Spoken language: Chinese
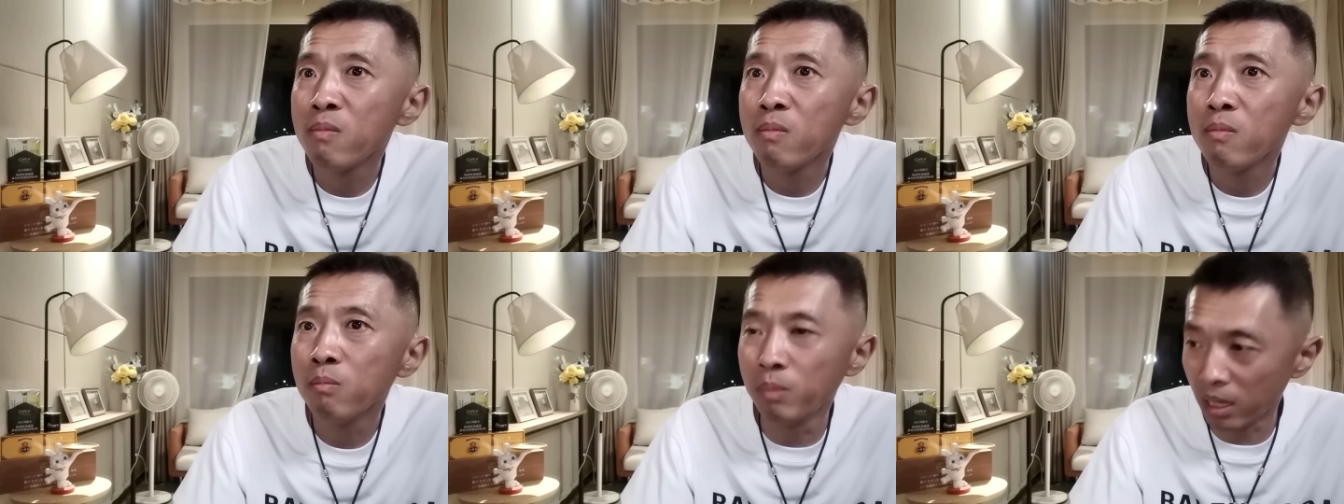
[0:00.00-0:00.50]

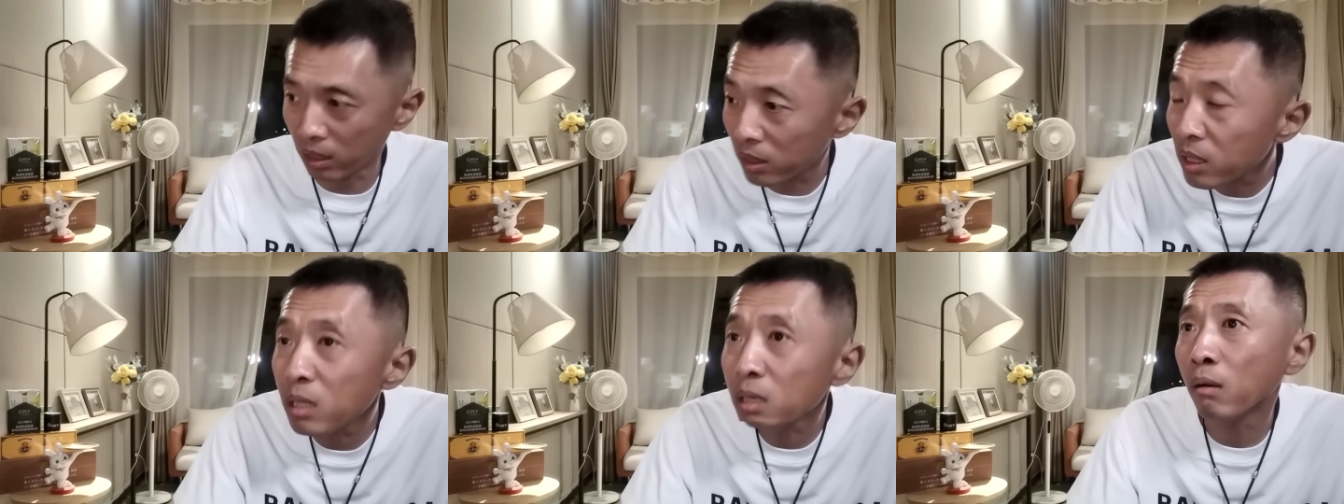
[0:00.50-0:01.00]
每
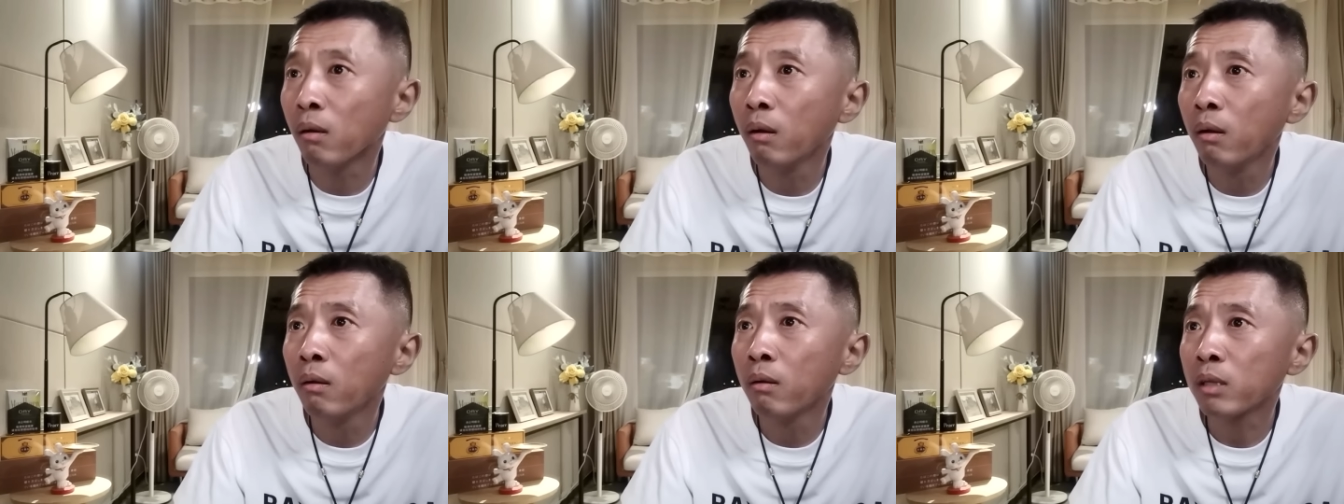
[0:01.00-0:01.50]
次
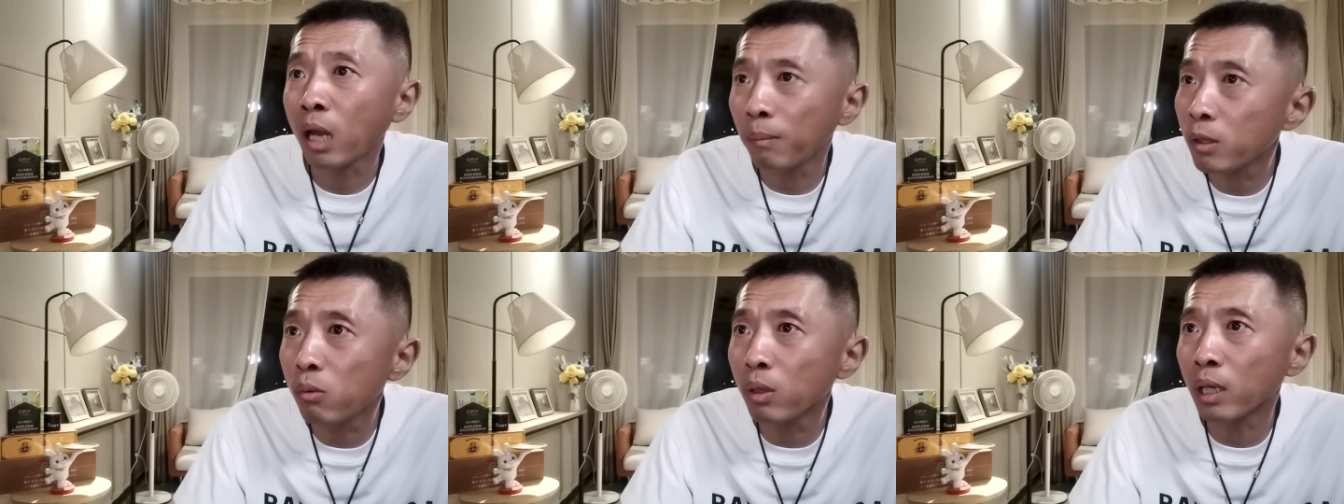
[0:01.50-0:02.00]
他们
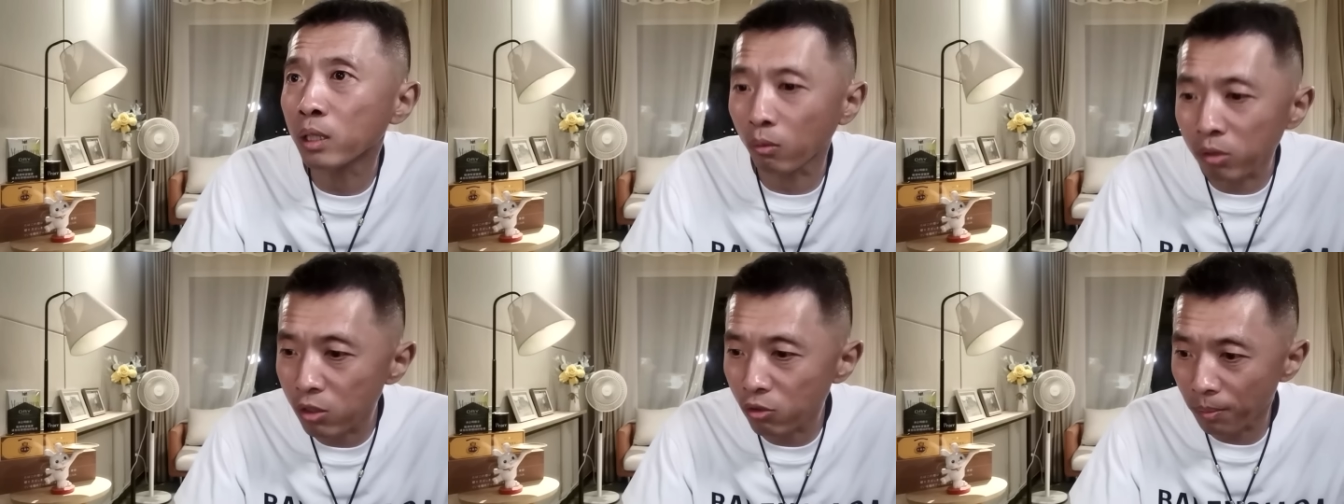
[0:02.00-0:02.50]
过来都是准